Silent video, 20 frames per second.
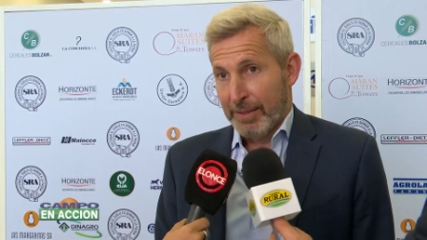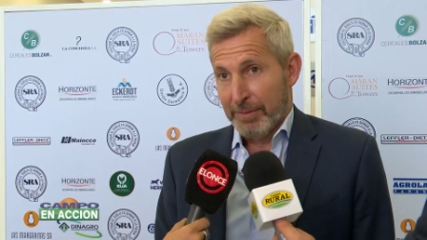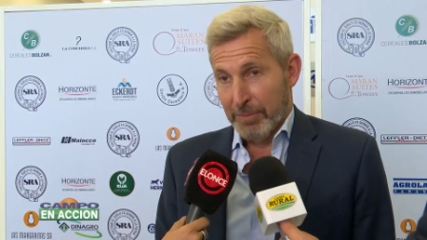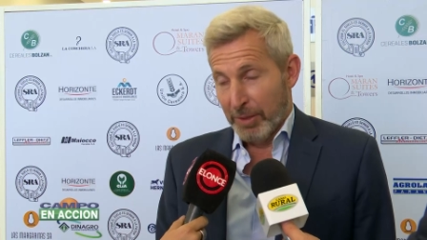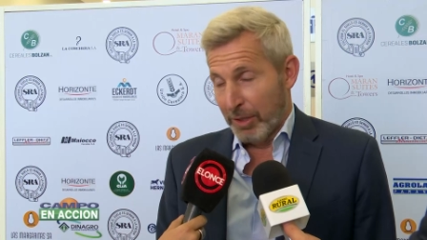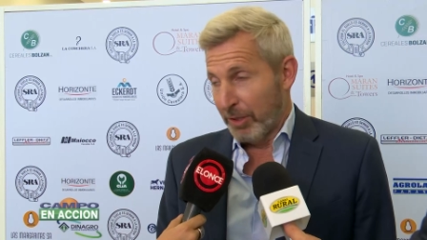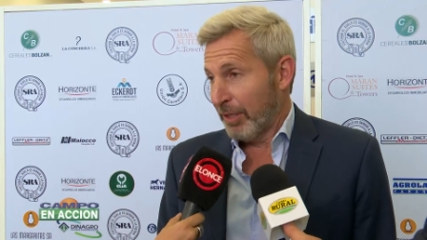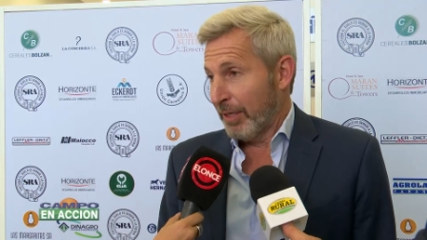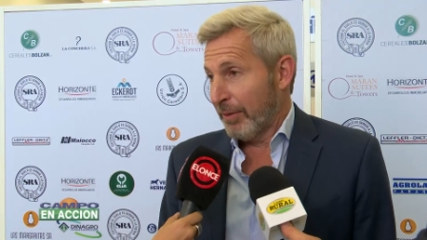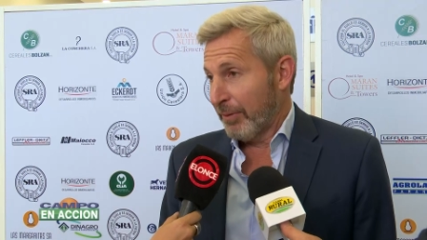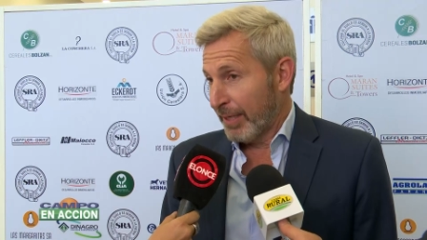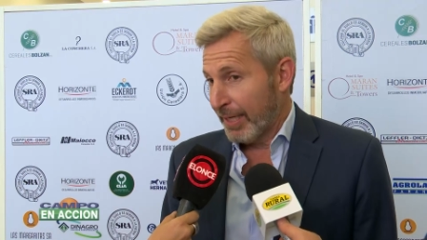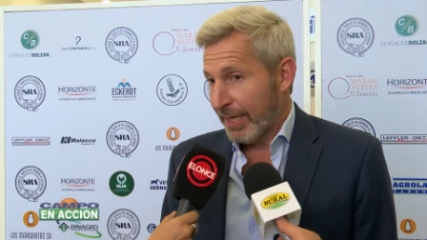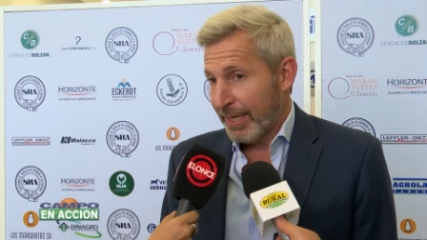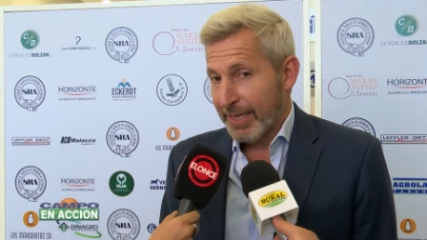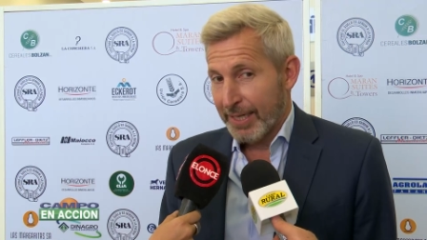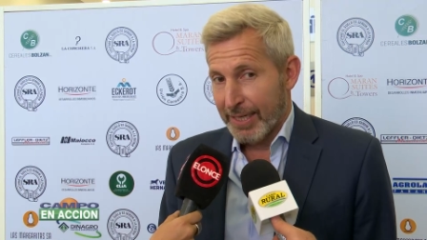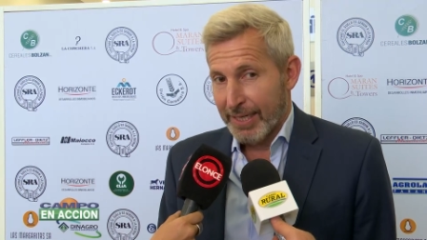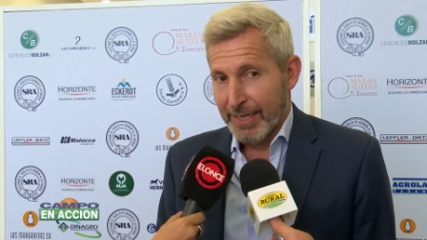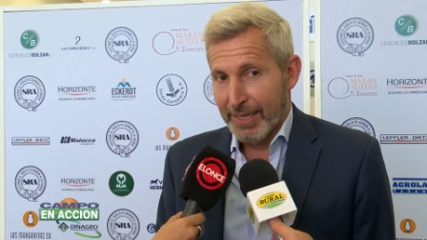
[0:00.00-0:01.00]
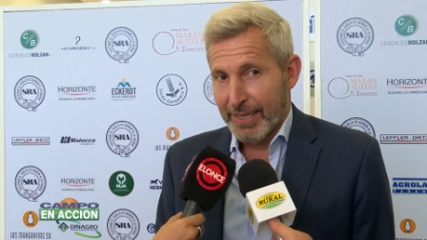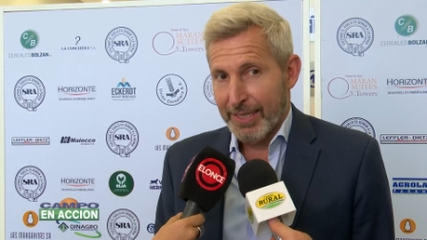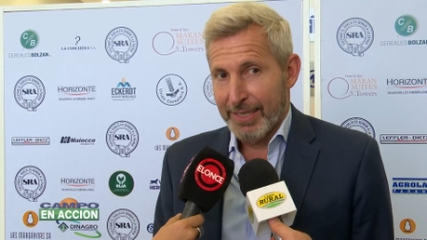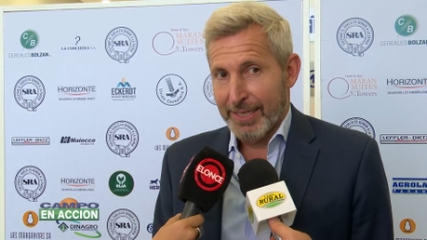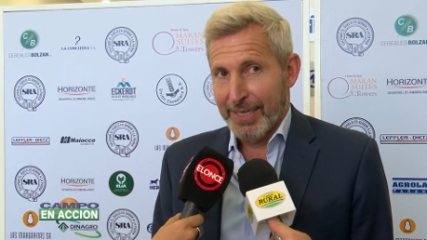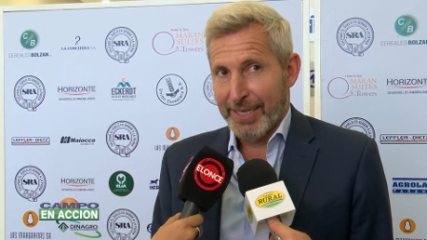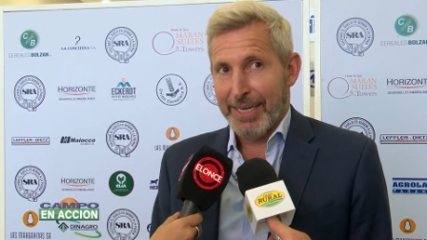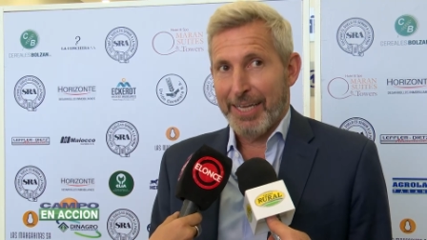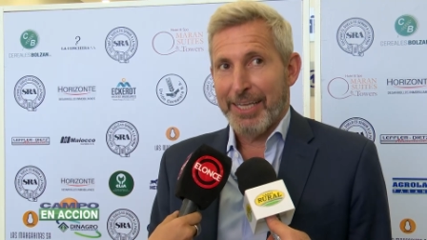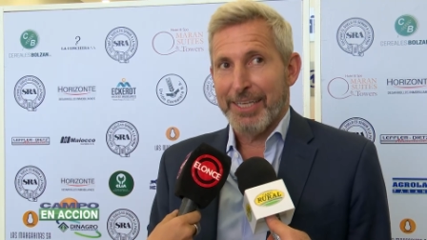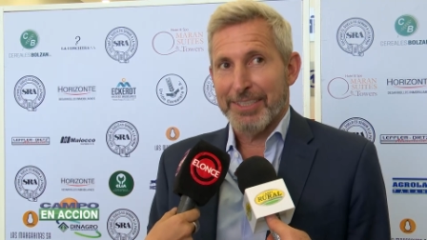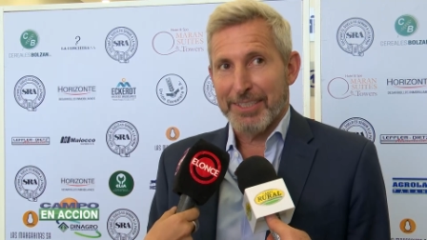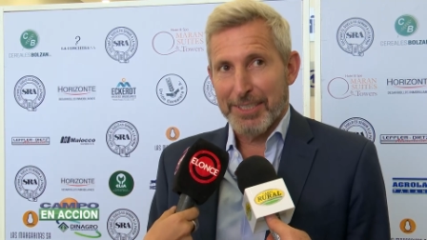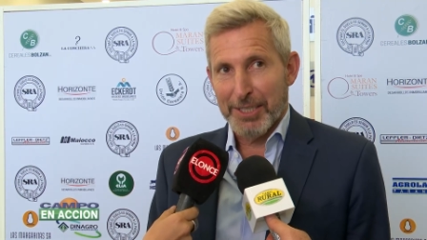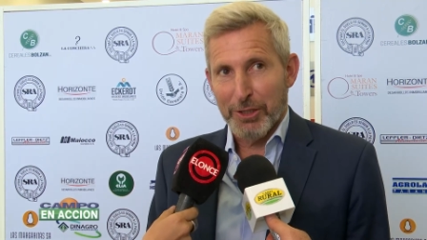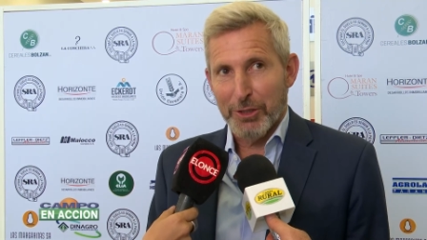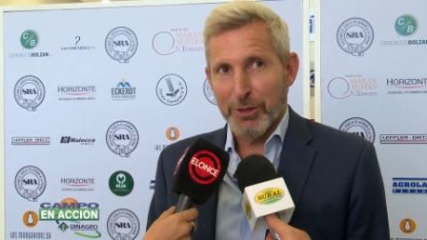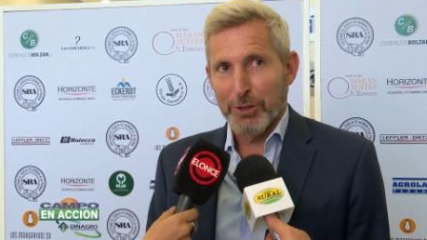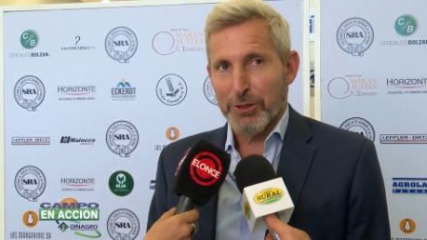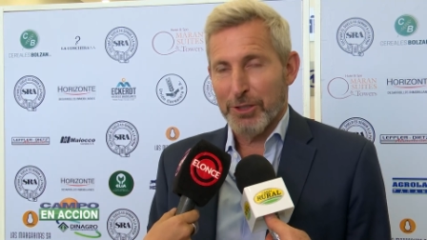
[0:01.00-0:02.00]
Bueno, la verdad que
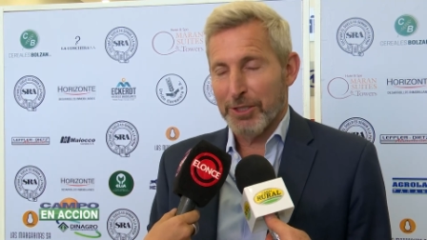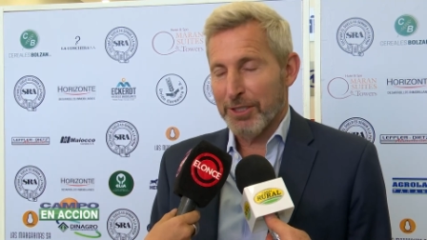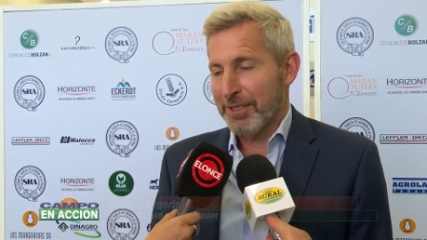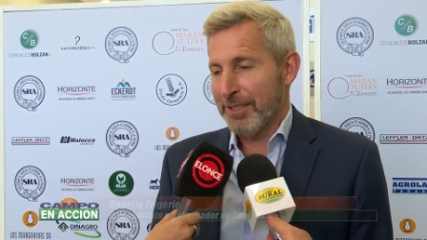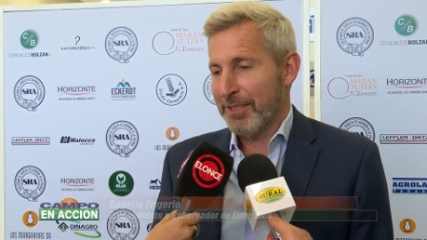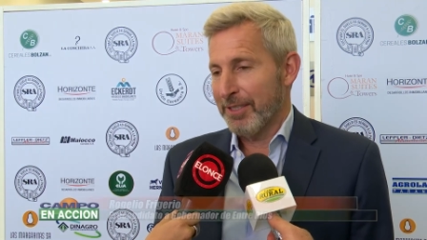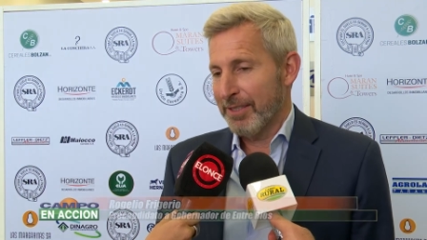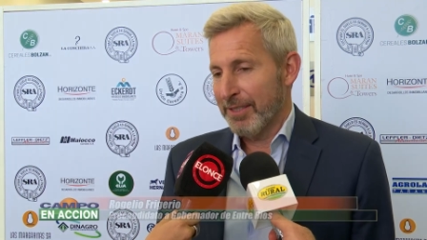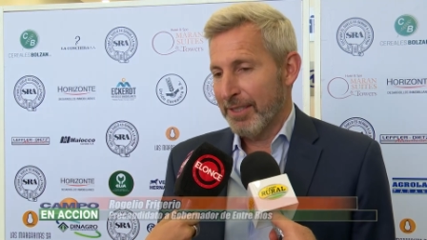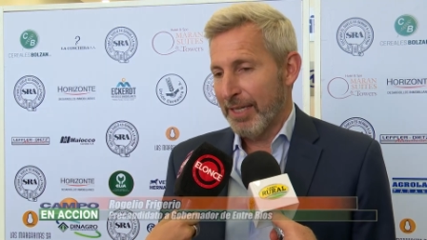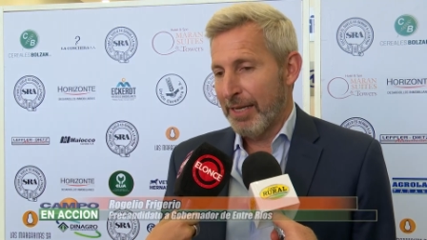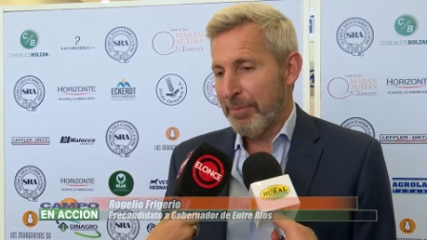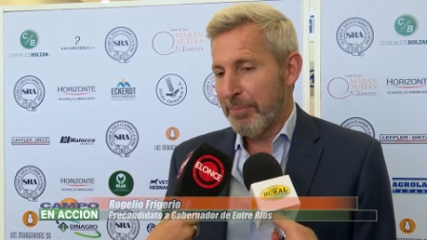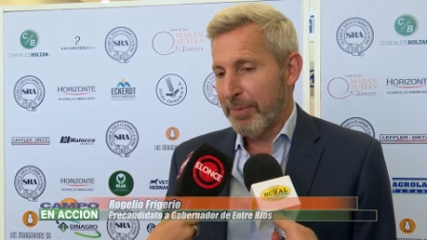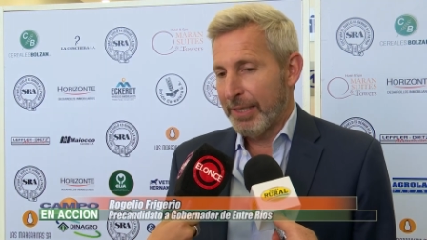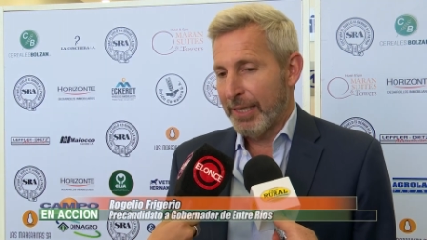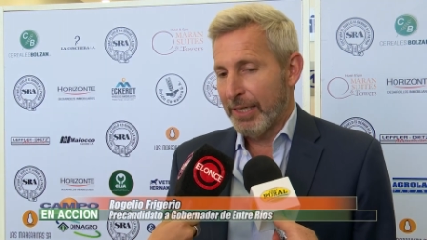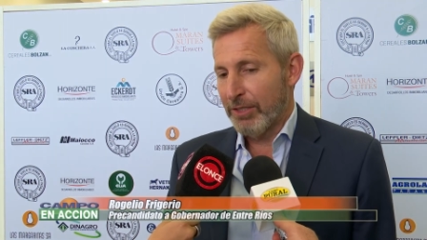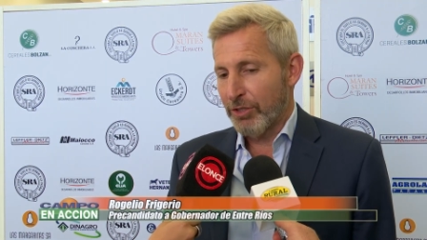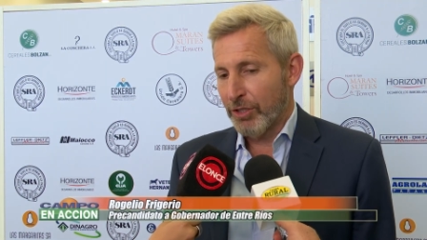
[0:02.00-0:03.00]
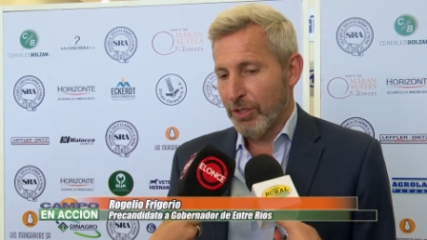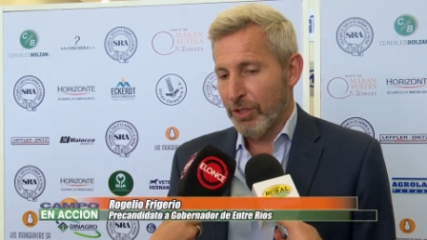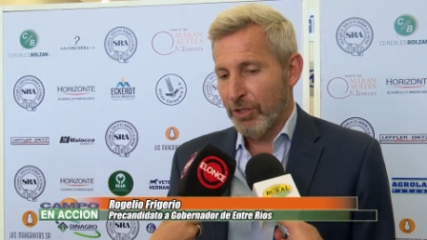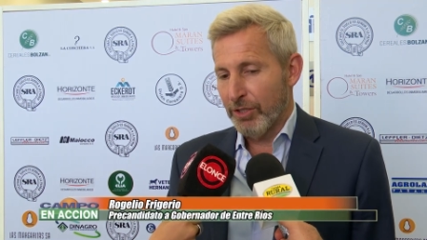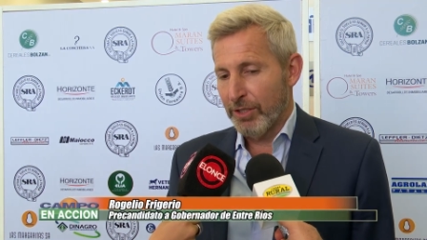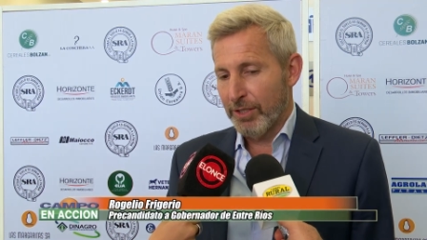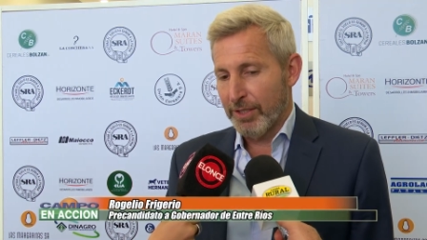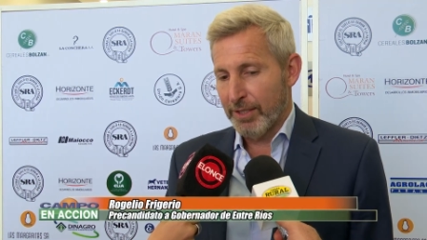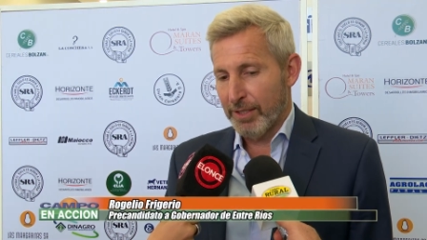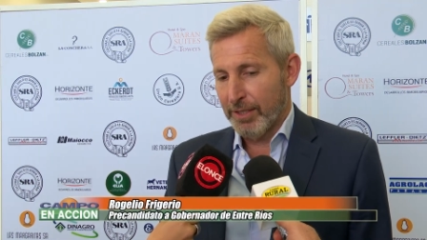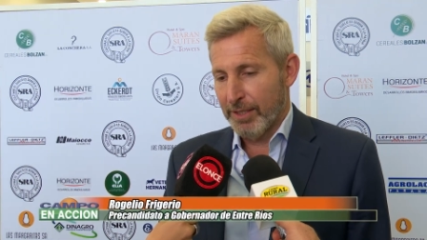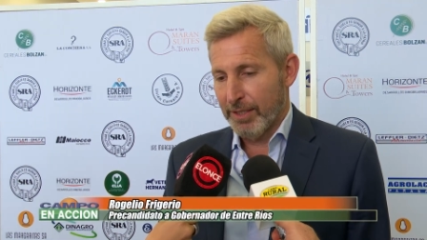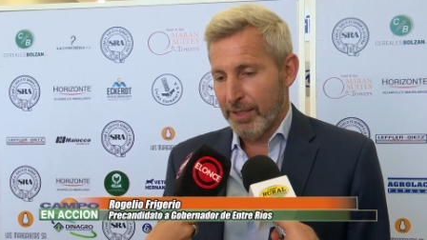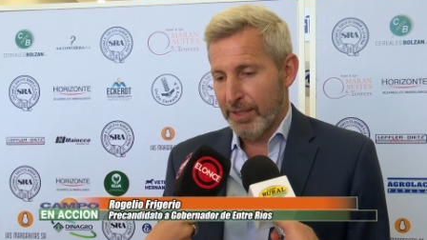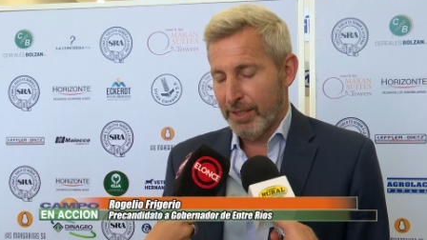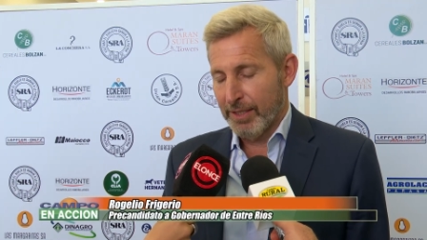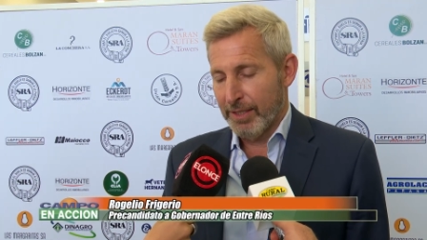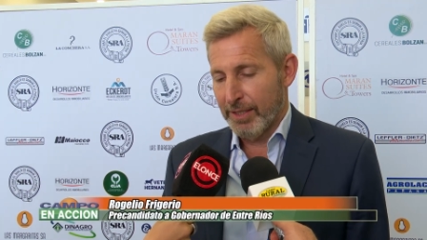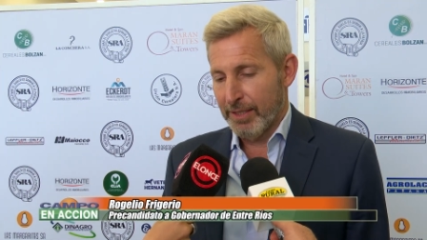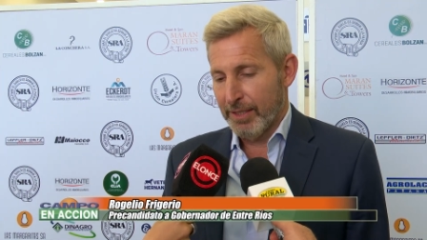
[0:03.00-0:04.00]
agradecido de, la invitación y,